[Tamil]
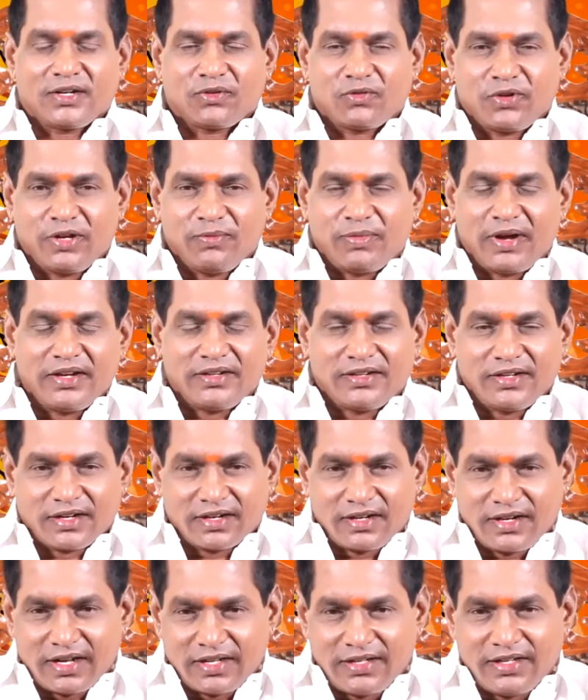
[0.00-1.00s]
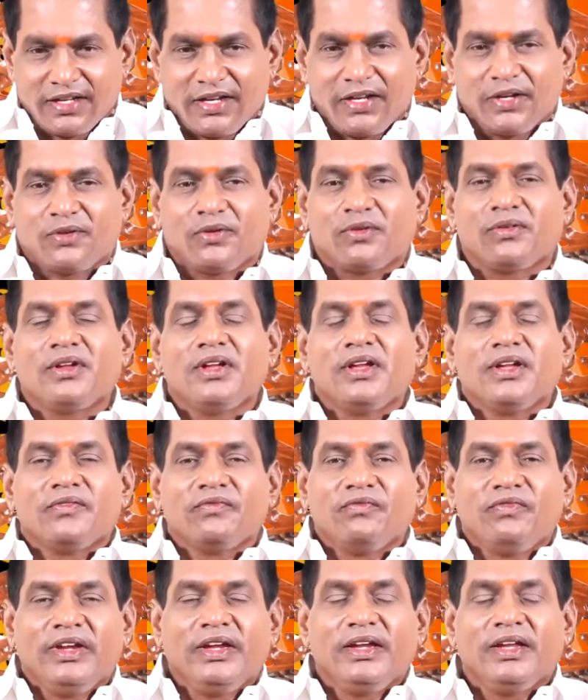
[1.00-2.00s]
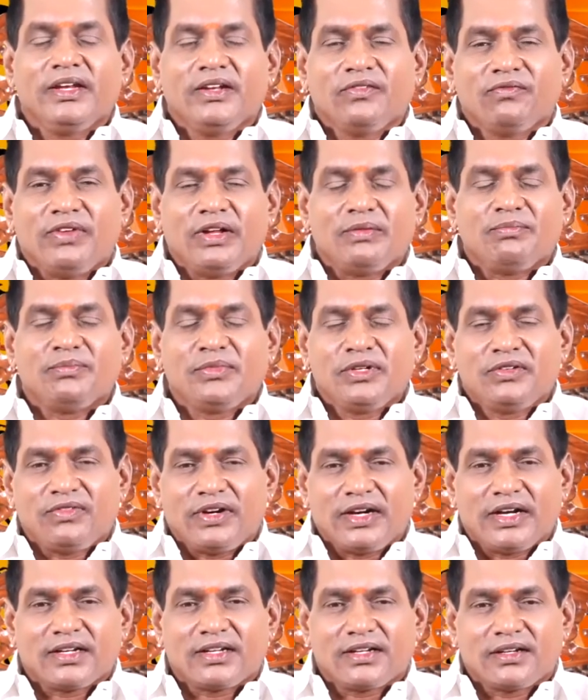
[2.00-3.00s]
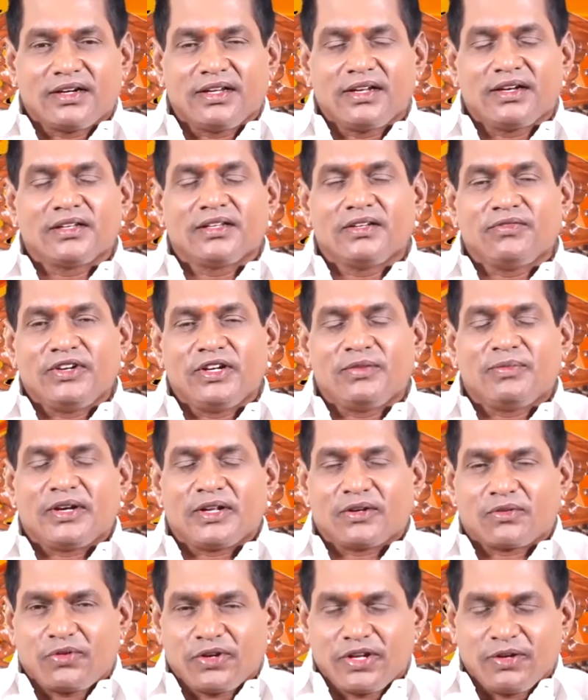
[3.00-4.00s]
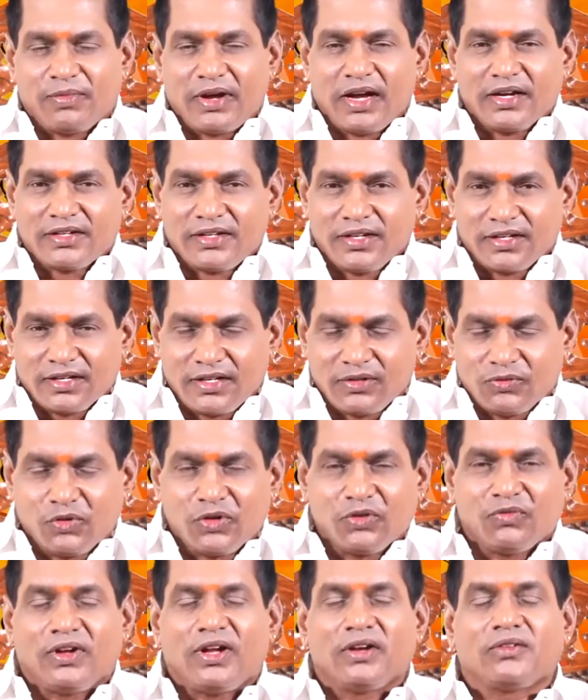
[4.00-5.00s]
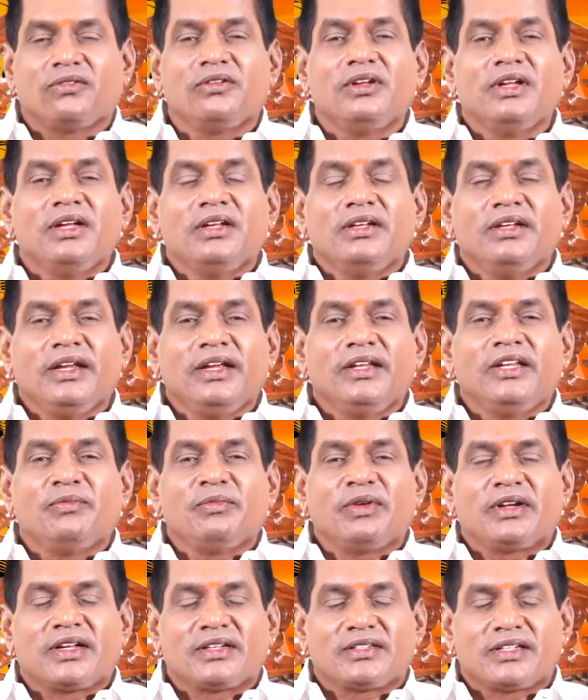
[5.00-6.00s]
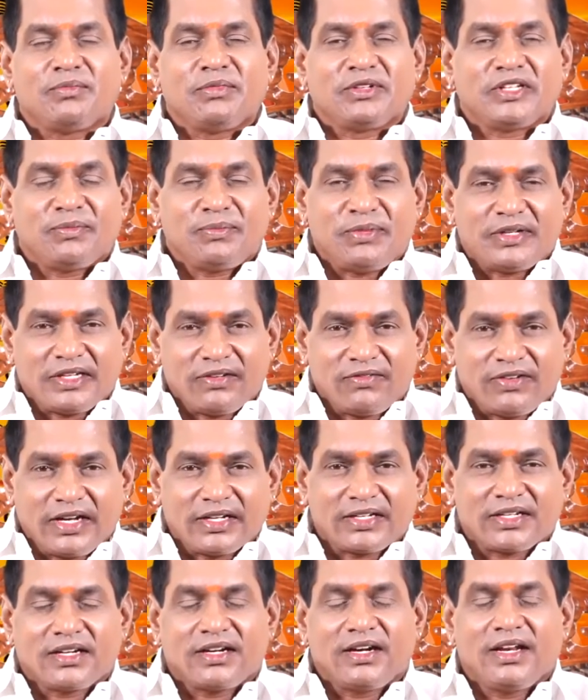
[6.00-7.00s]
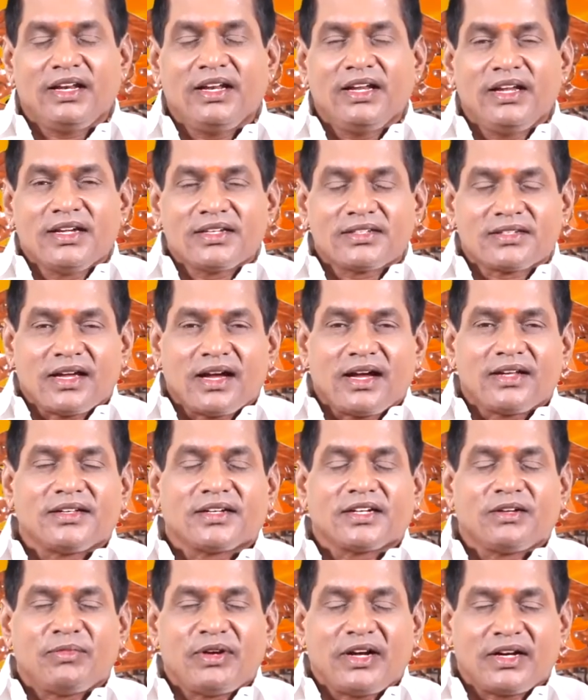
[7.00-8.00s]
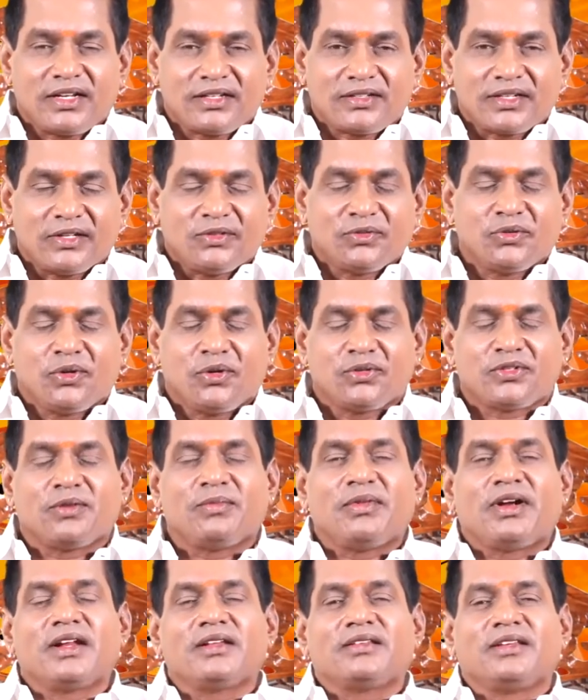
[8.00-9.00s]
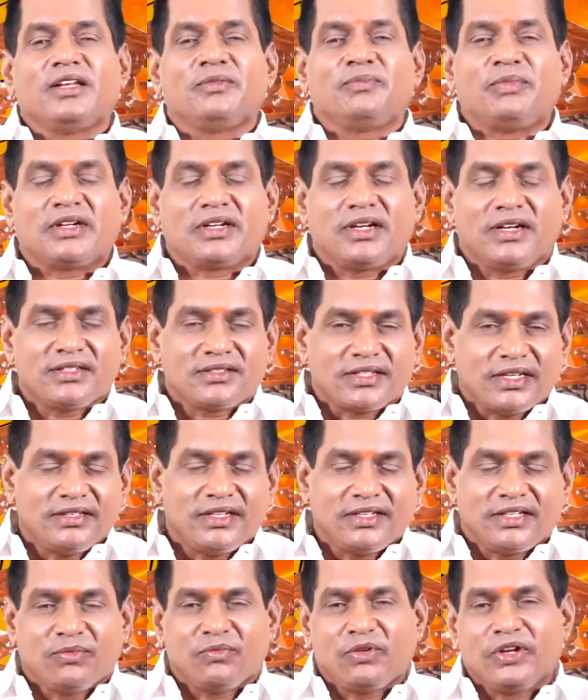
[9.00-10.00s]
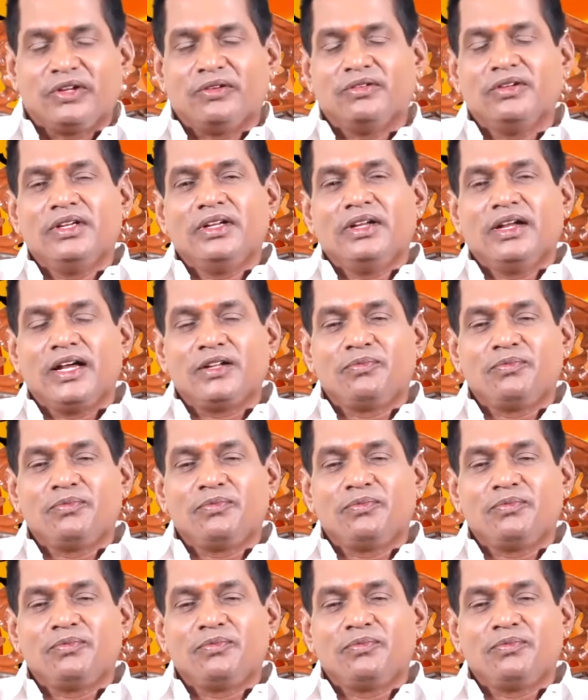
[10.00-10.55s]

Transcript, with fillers: காட்டக்கூடிய பாக்கியங்கள் அதிகரிக்கும் வீண் வம்பு வழக்குகளிலிருந்து விடுபடக்கூடிய பாக்கியங்கள் உருவாகும் நீதிமன்ற சம்பந்தப்பட்ட வழக்குகளில் சாதகமான சந்தோஷமான தீர்ப்புகளை சந்திக்க முடியும்